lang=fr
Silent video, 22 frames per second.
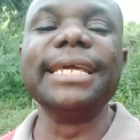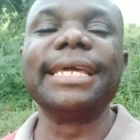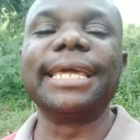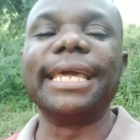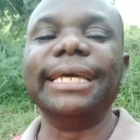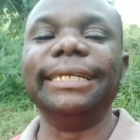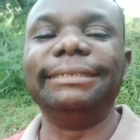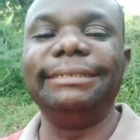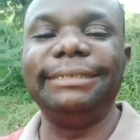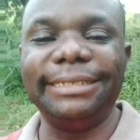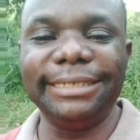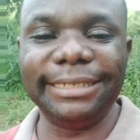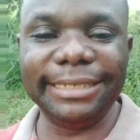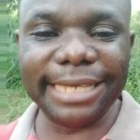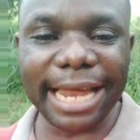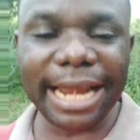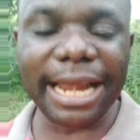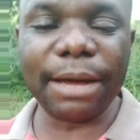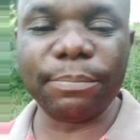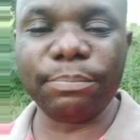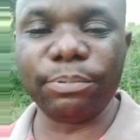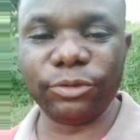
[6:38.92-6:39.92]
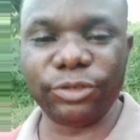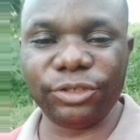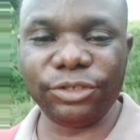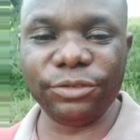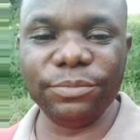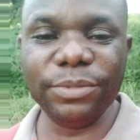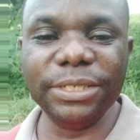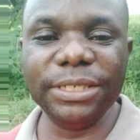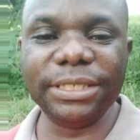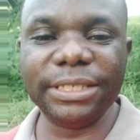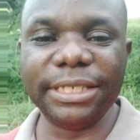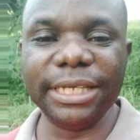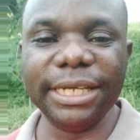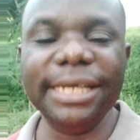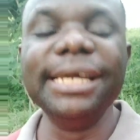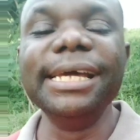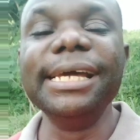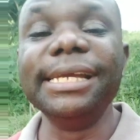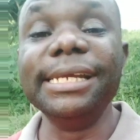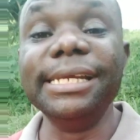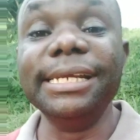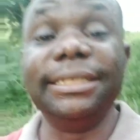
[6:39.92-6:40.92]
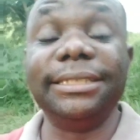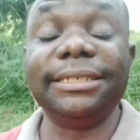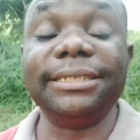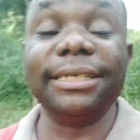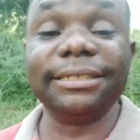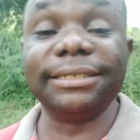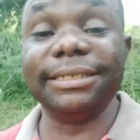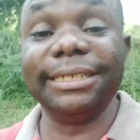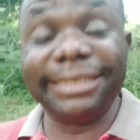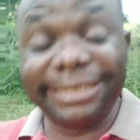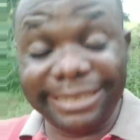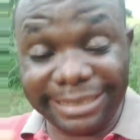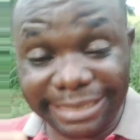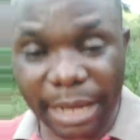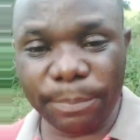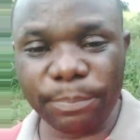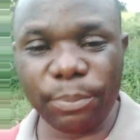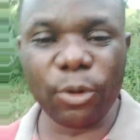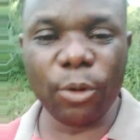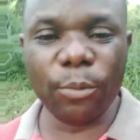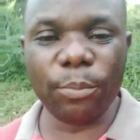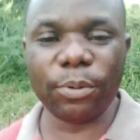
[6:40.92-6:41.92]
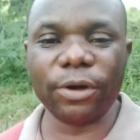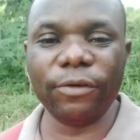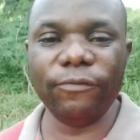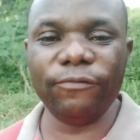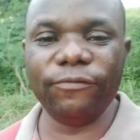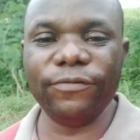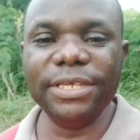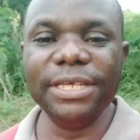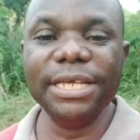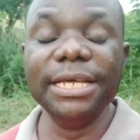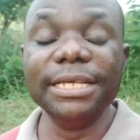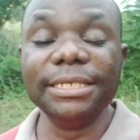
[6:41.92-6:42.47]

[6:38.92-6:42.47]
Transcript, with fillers: que tu as la possibilité de changer ta propre vie.